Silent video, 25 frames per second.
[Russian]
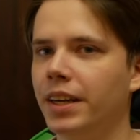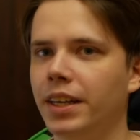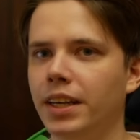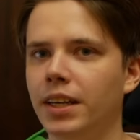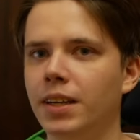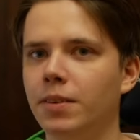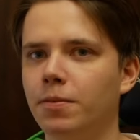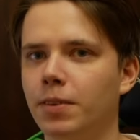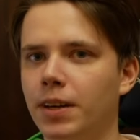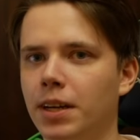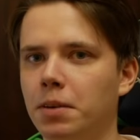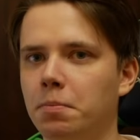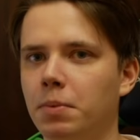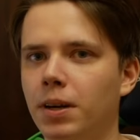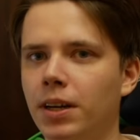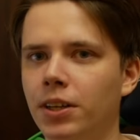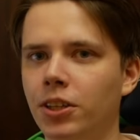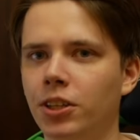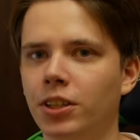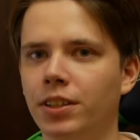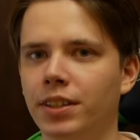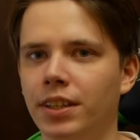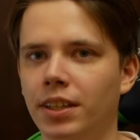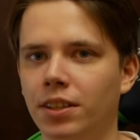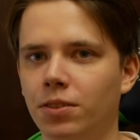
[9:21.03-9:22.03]
И в
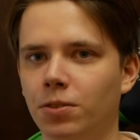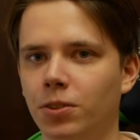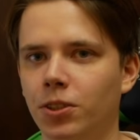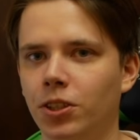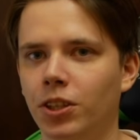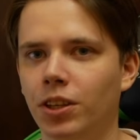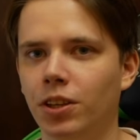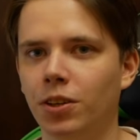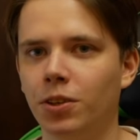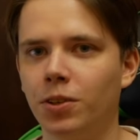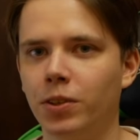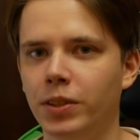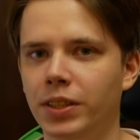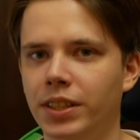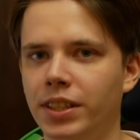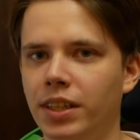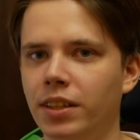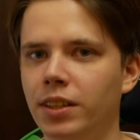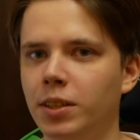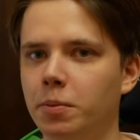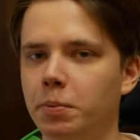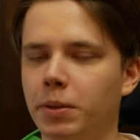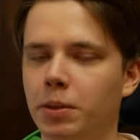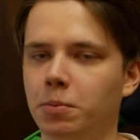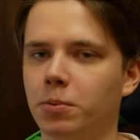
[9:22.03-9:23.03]
реймарчинге это очень легко
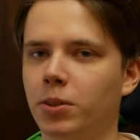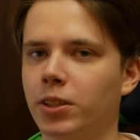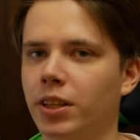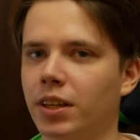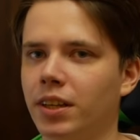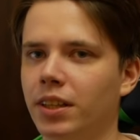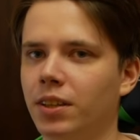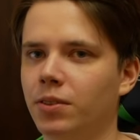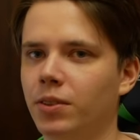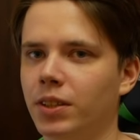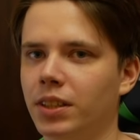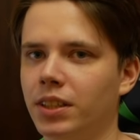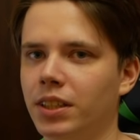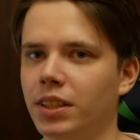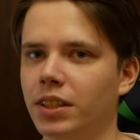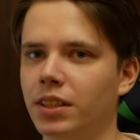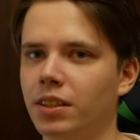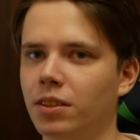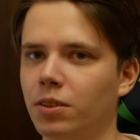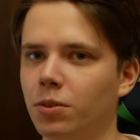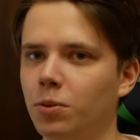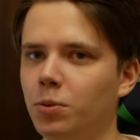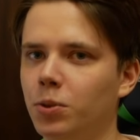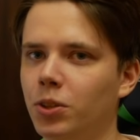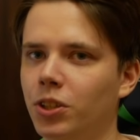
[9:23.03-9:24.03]
сделать, потому что когда у нас
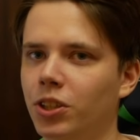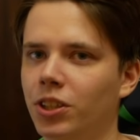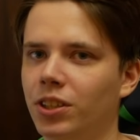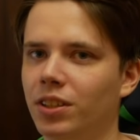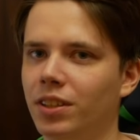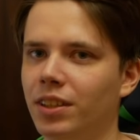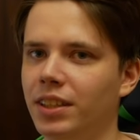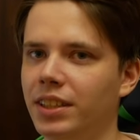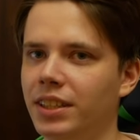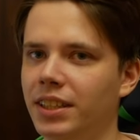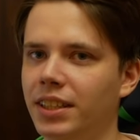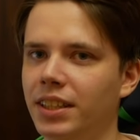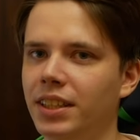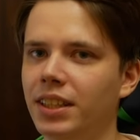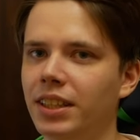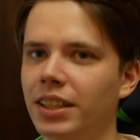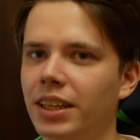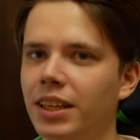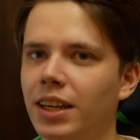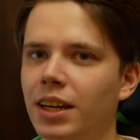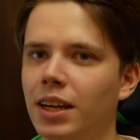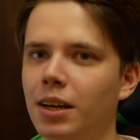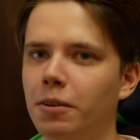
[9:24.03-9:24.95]
луч летит,